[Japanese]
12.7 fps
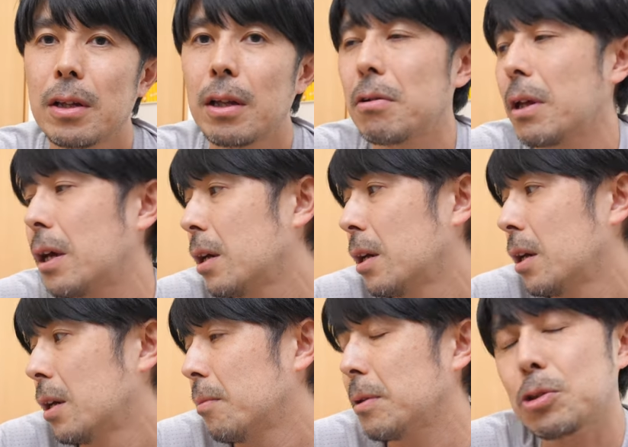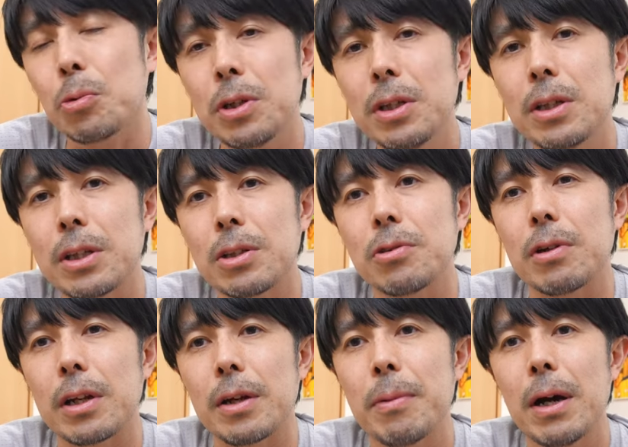なので、ソニー機ってい
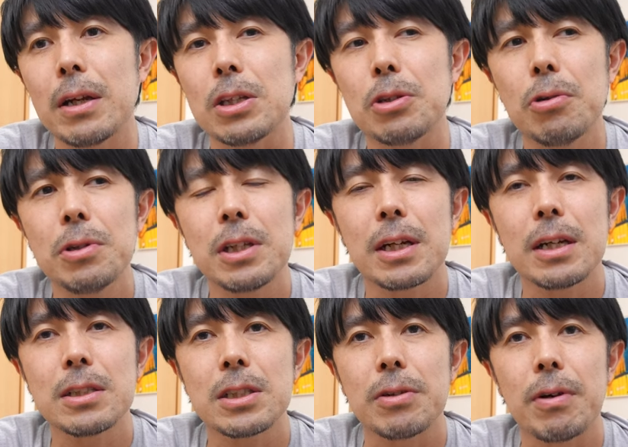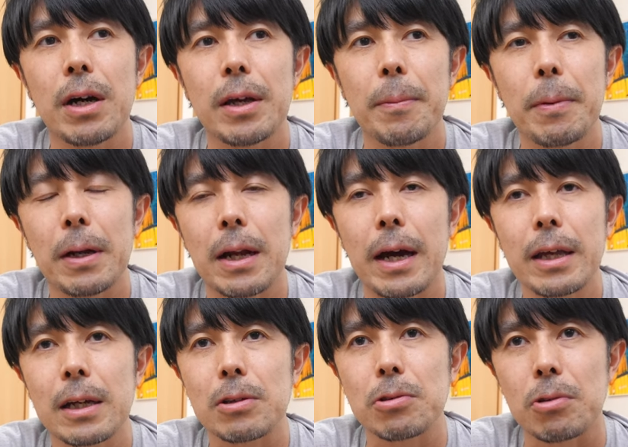うのはね、まあ、色に関してはやっぱり
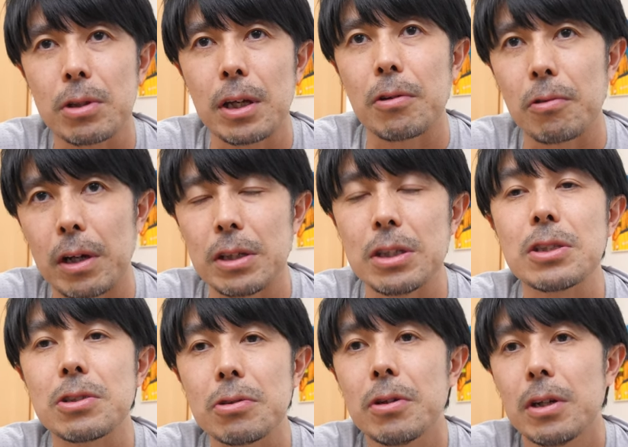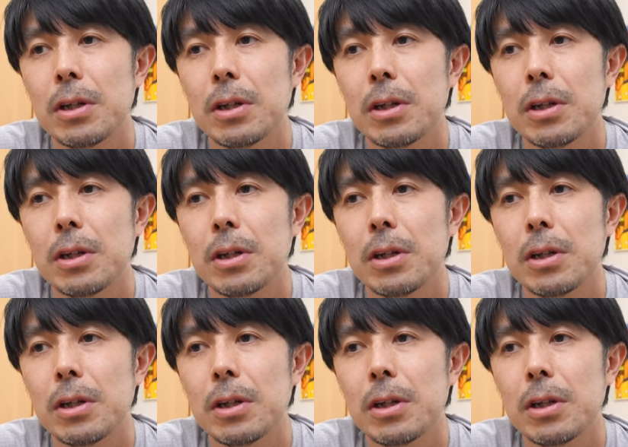ライカとキヤノンがいいですよ。